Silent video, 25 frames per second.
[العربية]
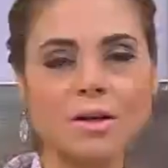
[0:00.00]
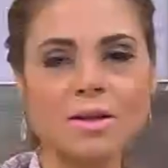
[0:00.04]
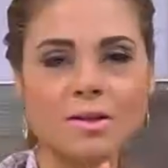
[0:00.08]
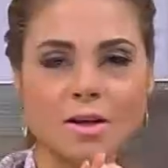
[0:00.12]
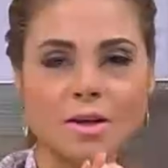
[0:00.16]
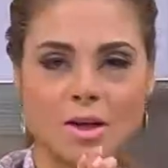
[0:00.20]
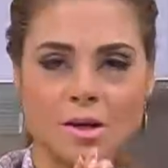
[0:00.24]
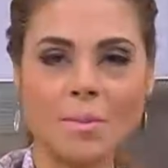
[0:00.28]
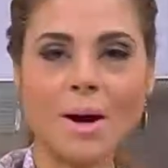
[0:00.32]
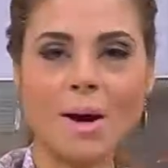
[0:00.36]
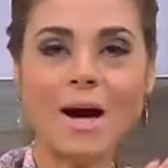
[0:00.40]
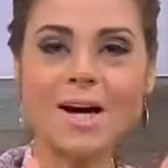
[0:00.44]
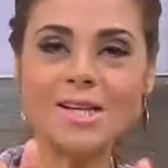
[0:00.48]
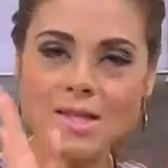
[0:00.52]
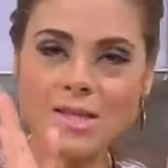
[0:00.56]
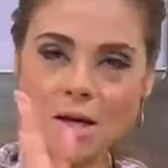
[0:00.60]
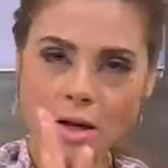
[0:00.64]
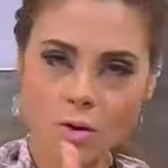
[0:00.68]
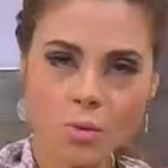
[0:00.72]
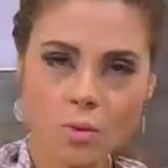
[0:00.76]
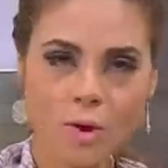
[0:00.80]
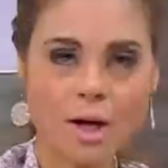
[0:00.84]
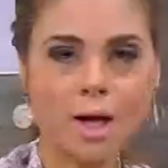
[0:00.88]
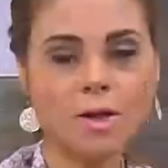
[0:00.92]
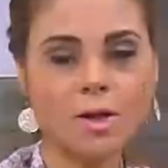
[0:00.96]
طيب حصل
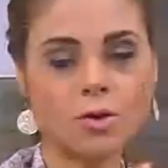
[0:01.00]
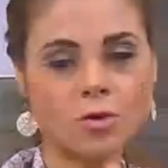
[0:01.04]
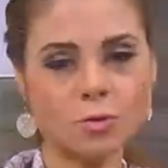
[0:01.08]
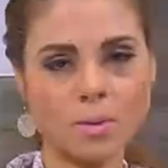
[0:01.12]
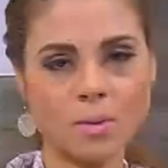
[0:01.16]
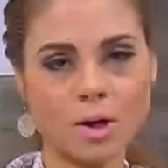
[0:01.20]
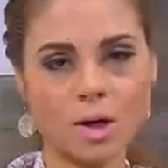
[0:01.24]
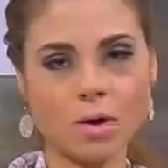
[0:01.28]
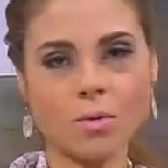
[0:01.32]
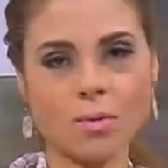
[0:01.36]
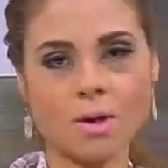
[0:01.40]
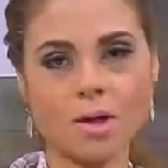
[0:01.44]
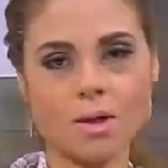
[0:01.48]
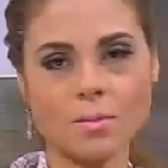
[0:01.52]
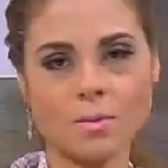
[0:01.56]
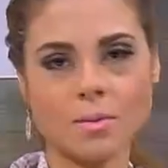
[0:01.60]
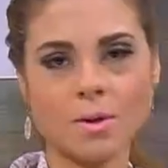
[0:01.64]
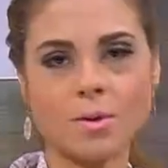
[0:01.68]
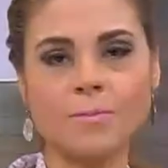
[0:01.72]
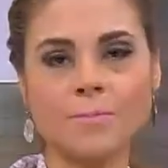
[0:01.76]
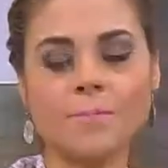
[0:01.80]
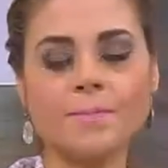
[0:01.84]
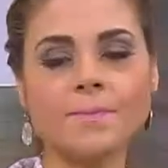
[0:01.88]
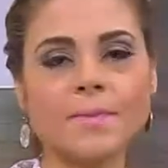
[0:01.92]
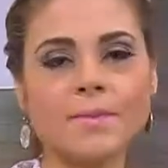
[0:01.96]
وكلته مع الوجبه
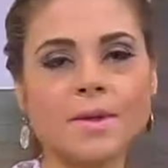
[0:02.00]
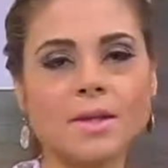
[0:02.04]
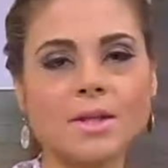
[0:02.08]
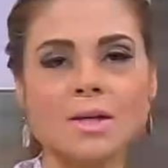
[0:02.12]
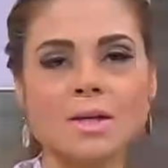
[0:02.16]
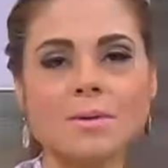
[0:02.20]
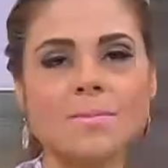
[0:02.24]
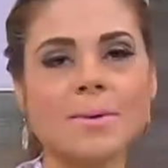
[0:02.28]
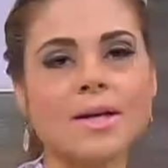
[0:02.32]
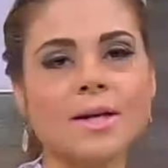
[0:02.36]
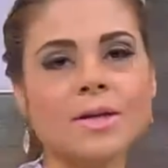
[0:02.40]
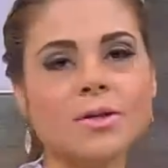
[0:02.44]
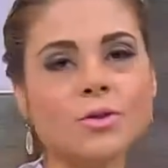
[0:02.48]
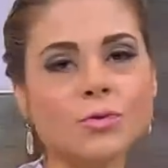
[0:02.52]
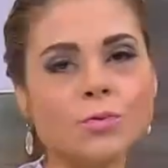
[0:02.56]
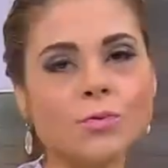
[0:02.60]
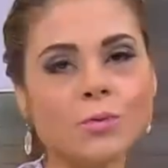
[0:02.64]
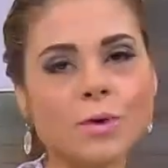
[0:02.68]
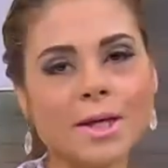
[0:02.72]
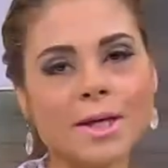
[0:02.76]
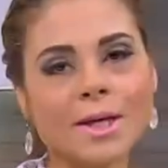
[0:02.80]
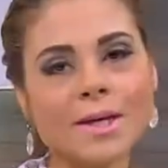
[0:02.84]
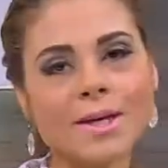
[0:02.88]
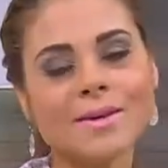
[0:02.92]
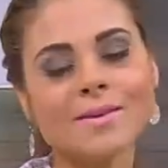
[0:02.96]
يبقى انتوا
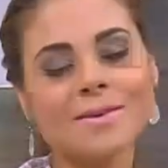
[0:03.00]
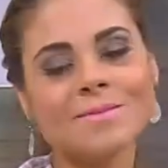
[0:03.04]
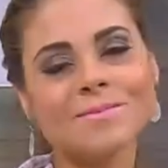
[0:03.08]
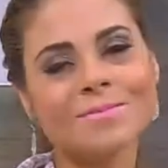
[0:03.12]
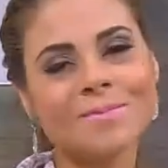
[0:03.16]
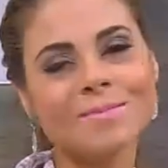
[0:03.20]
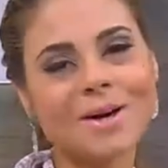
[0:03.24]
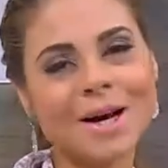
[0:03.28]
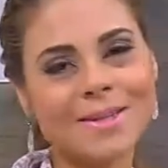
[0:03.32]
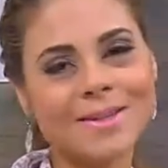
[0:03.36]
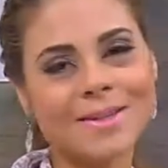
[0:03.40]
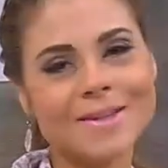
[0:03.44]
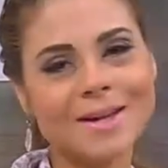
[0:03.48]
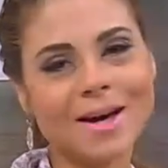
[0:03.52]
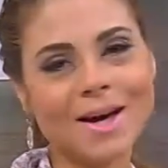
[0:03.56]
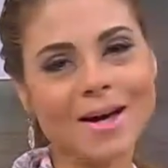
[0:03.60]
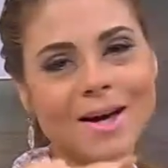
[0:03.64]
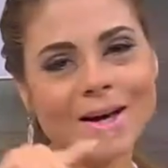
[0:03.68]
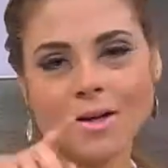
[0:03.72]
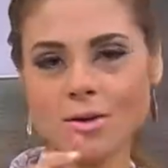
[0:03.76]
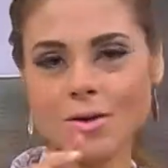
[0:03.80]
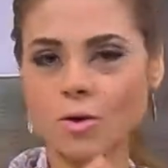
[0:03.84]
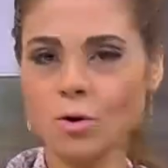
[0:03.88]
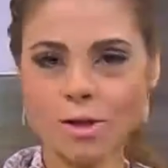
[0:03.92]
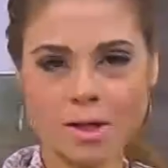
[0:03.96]
ايه
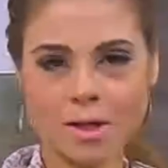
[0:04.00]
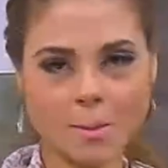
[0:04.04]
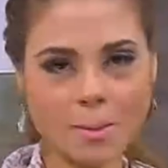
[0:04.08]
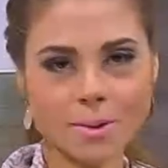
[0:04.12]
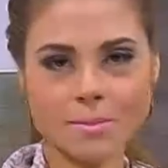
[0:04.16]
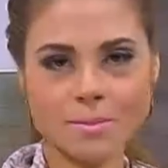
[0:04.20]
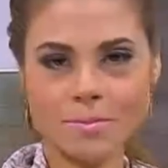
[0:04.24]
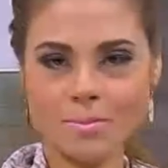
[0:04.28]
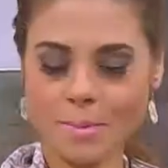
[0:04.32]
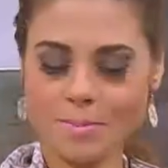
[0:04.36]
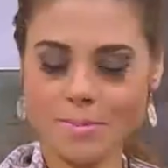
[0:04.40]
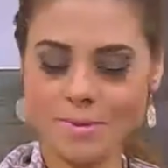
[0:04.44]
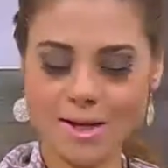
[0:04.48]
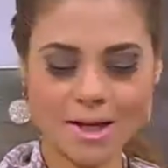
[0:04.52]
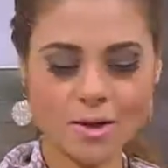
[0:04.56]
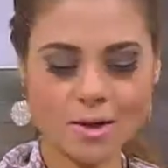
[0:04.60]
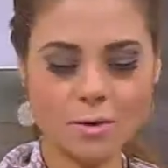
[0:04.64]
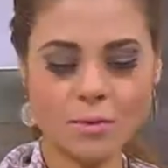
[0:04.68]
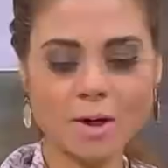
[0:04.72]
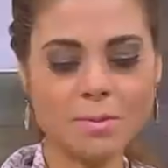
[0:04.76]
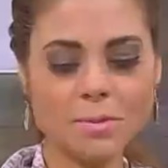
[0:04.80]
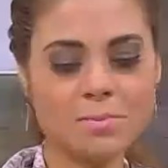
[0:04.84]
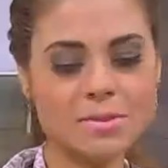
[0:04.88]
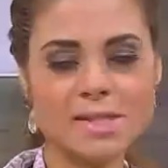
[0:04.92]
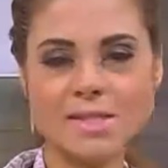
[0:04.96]
بعدها هو طبعا مبدئيا
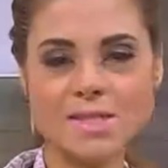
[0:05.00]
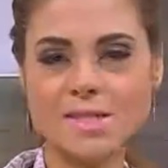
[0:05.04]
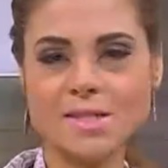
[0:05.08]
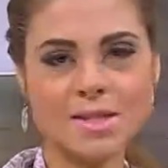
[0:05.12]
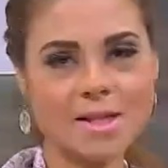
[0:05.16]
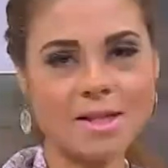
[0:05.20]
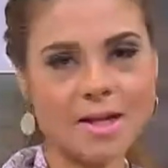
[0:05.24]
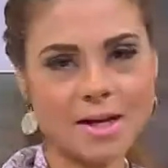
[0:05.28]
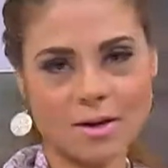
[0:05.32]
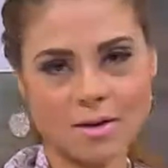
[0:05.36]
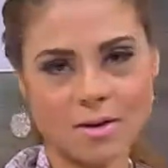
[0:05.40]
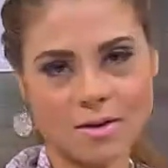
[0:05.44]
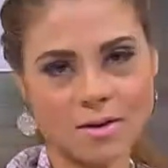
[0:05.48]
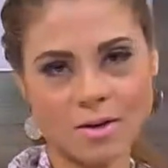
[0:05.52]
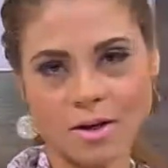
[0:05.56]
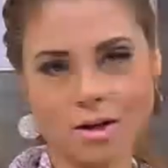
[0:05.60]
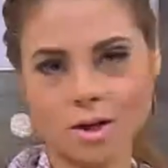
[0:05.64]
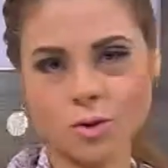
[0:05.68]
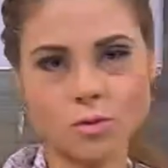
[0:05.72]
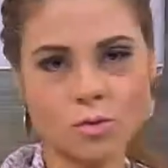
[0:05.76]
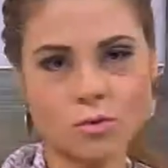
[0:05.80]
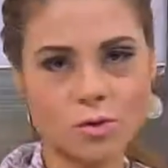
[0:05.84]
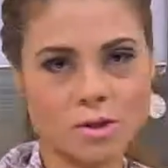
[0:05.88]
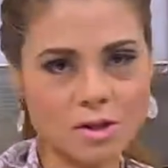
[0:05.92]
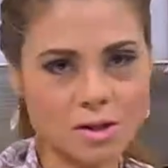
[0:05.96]
الواحد بيزيد لا يقل
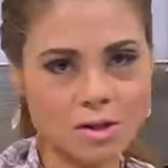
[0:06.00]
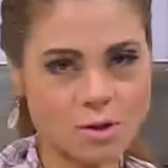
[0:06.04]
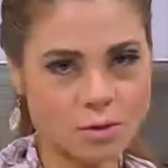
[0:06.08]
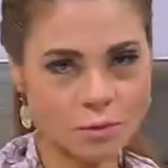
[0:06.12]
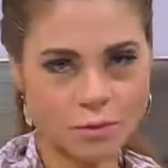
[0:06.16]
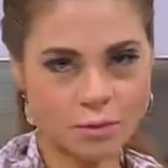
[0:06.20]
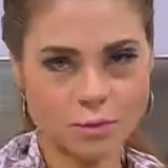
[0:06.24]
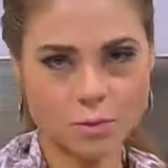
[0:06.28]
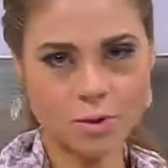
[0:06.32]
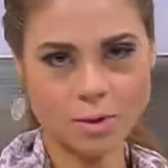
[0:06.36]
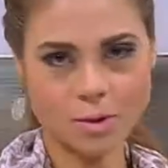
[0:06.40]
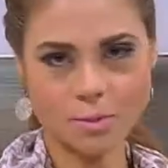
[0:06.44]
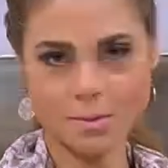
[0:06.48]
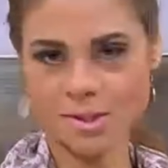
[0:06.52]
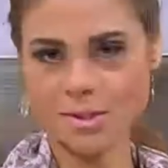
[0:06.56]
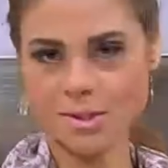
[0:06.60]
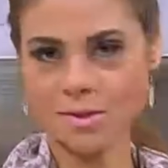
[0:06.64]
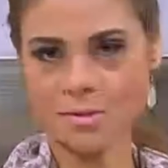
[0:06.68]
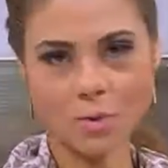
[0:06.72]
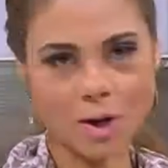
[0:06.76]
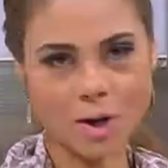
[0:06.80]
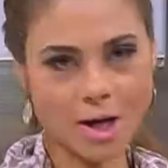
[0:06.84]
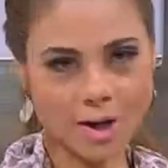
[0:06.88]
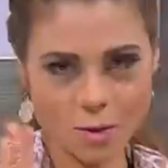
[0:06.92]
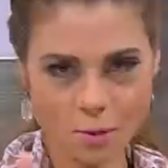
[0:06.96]
عن نص كيلو في الوجبه دي
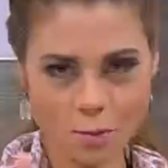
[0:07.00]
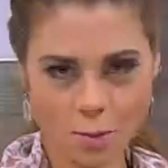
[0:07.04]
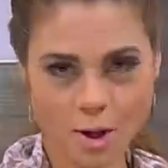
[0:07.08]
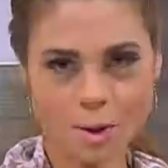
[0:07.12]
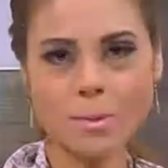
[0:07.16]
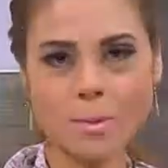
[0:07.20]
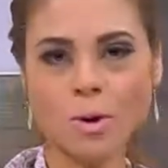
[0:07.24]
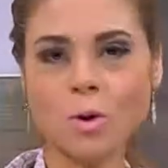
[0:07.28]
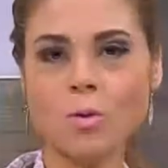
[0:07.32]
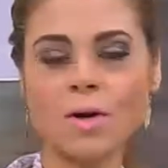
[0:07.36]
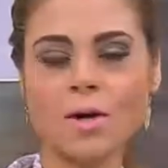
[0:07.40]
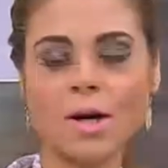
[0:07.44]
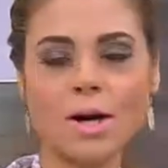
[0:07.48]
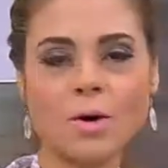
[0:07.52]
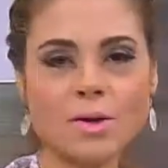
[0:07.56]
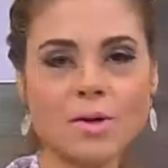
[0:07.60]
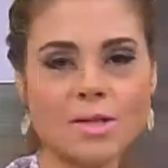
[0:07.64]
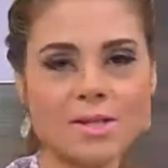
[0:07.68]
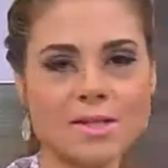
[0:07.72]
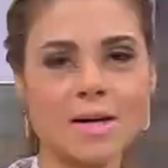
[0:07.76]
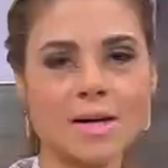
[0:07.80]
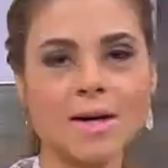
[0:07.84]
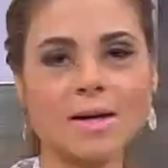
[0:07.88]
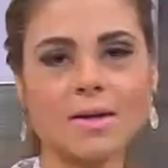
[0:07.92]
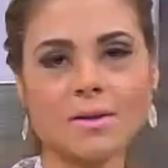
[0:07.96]
الوجبه كلها
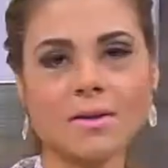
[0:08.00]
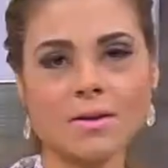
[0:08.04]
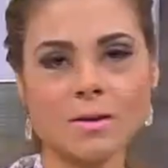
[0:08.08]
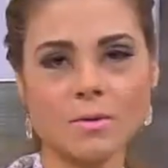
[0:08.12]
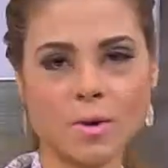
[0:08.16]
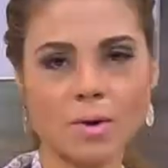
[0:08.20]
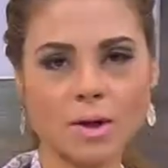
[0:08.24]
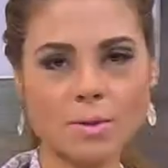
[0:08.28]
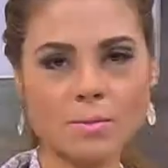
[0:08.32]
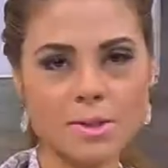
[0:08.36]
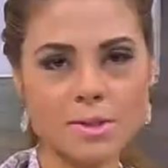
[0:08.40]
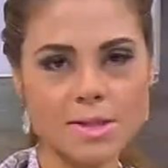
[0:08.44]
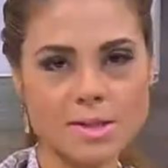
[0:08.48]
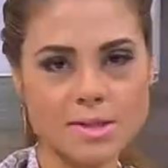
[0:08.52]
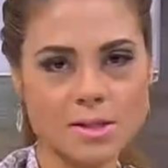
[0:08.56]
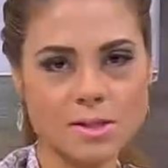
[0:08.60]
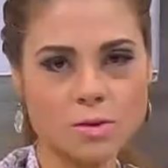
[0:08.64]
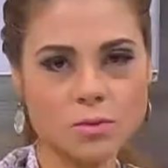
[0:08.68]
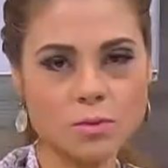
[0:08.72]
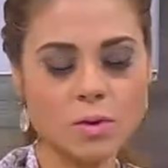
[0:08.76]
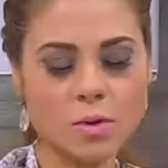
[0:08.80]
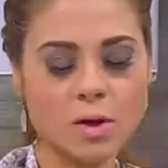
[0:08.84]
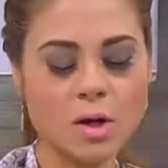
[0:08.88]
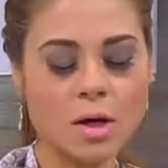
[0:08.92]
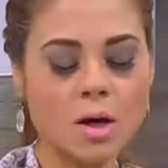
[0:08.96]
وزنها كده الواحد
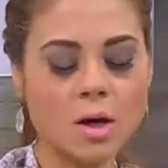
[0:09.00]
بيزيده